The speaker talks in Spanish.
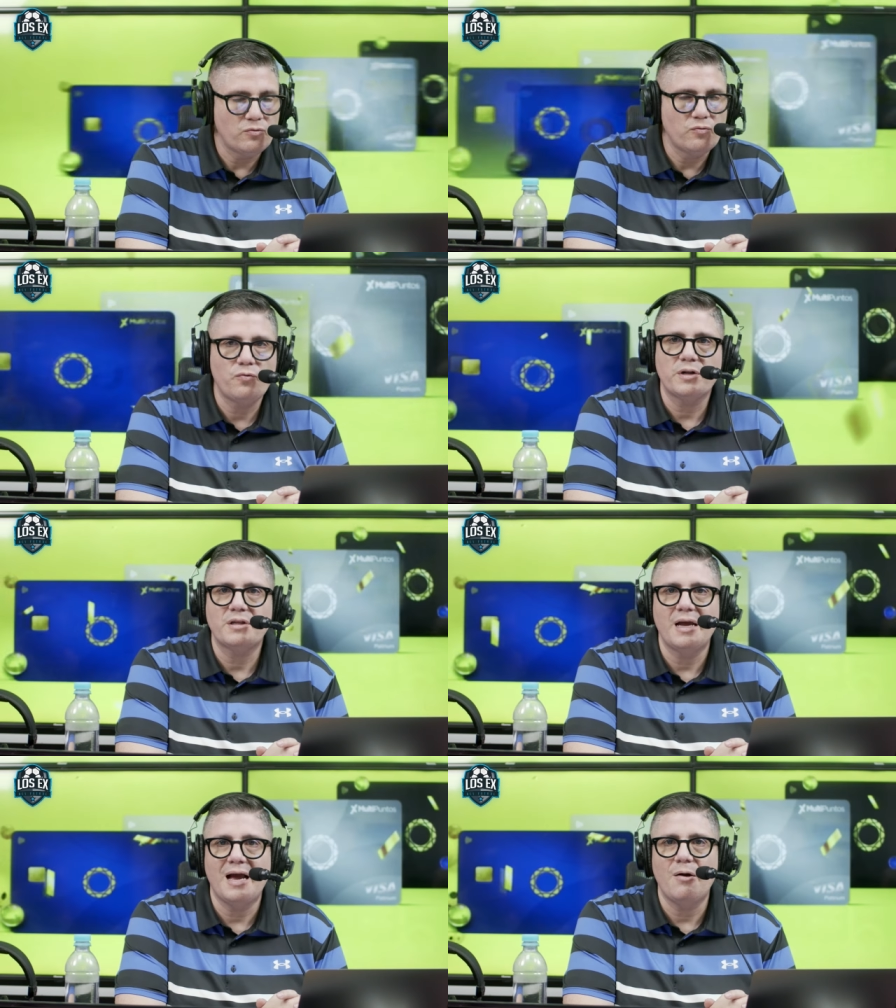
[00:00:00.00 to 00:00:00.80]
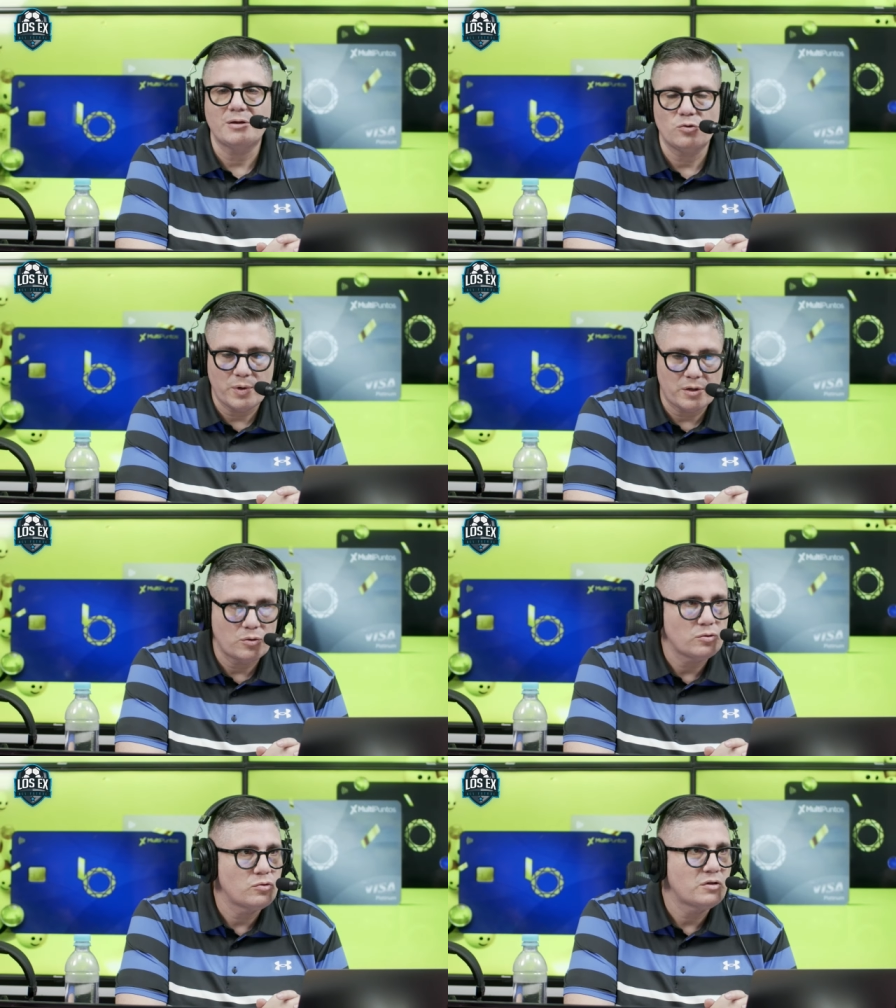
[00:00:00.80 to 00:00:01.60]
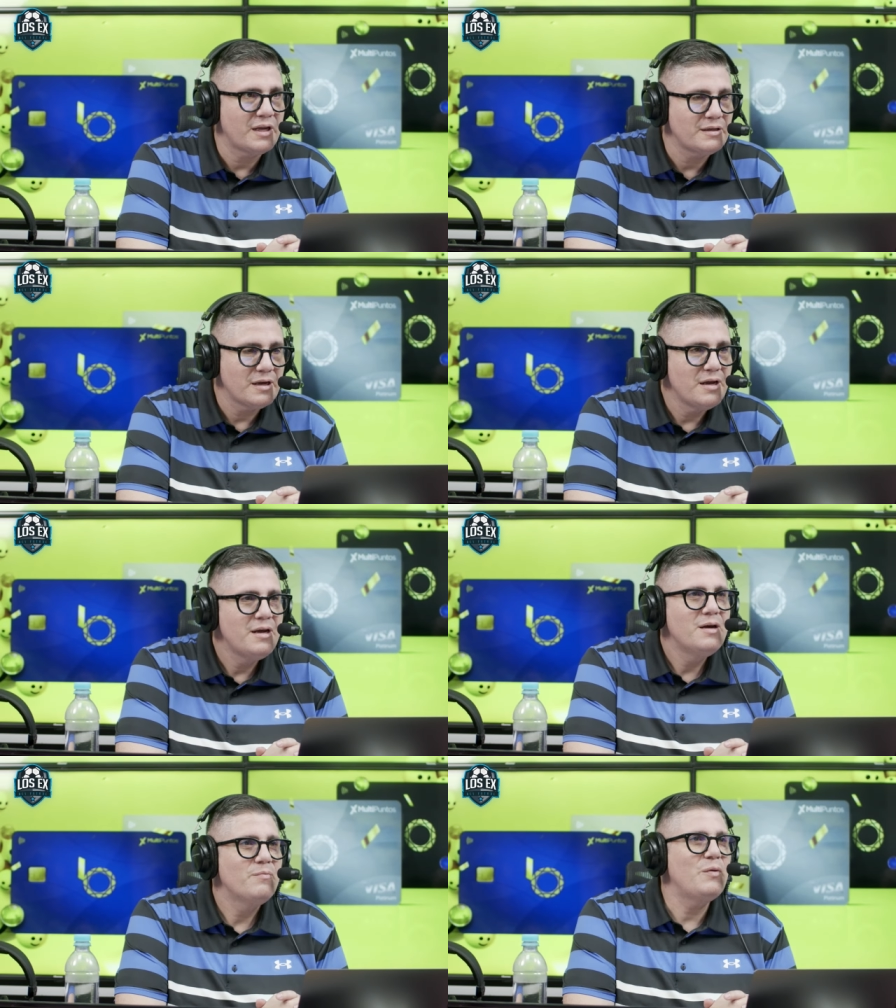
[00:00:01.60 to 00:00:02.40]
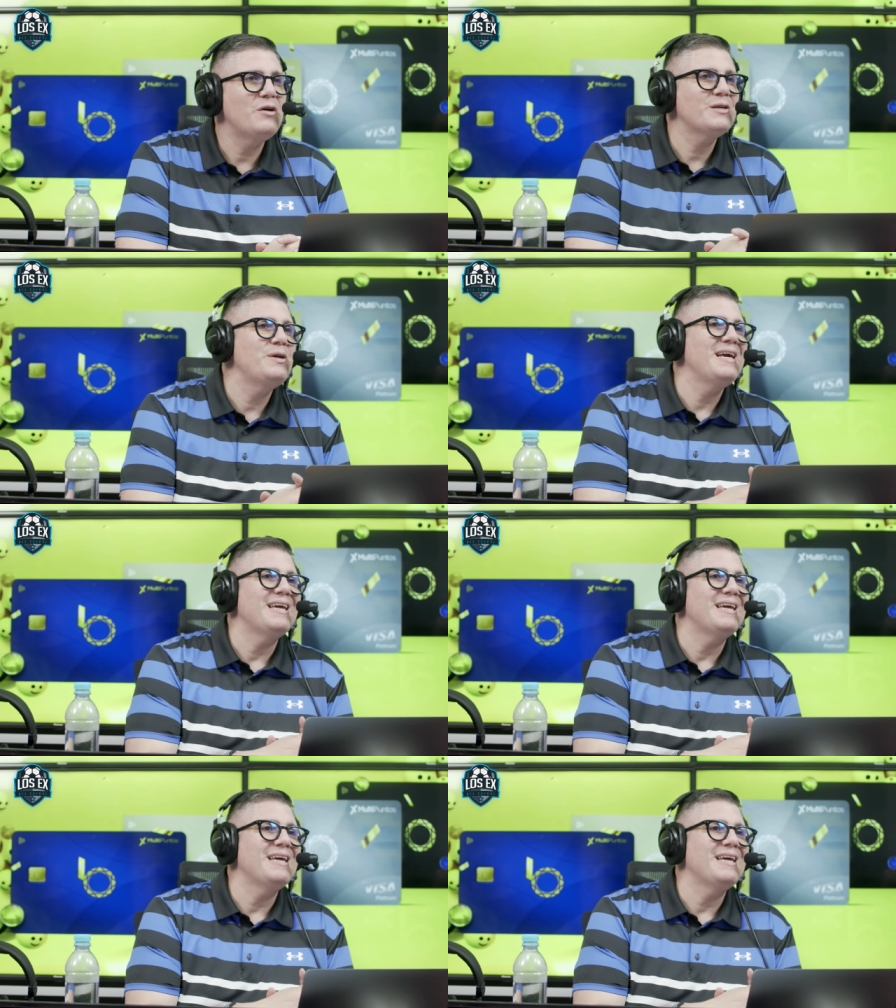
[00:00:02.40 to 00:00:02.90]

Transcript: Un fuerte abrazo para todos ustedes. Vamos a hacer un